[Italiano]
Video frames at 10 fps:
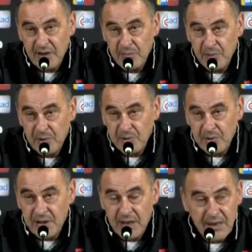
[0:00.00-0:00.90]
alle
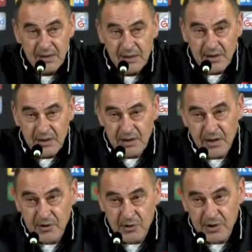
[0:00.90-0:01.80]
opportunità
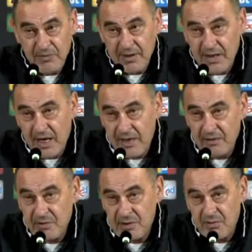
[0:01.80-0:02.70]
che riusciamo a creare
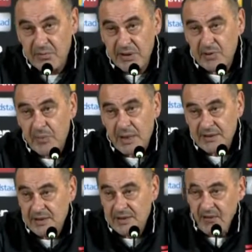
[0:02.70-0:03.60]
in questo momento
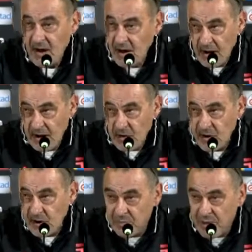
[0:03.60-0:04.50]
bassa.
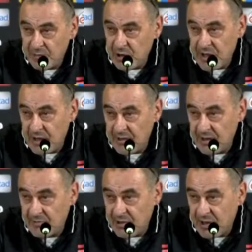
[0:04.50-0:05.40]
Quindi dobbiamo cercare
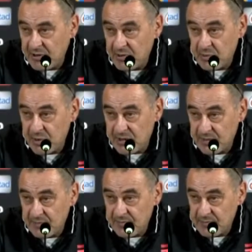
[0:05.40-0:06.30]
di lavorare su
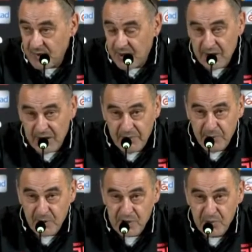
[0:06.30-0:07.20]
questo. Eh, che
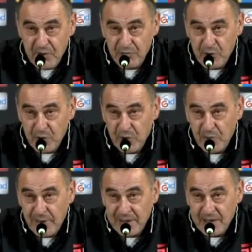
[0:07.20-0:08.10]
poi sia un
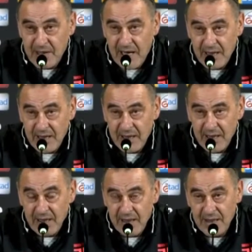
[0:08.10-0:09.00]
lavoro
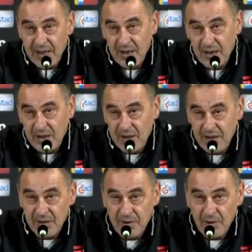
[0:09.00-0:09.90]
materiale eh,
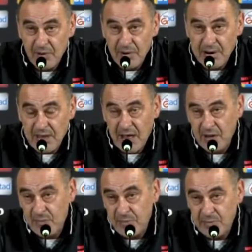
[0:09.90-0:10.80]
eh, o
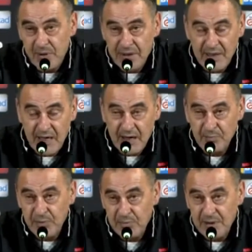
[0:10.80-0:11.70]
mentale o più materiale
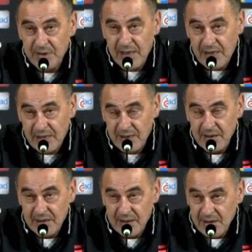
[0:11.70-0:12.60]
o più mentale,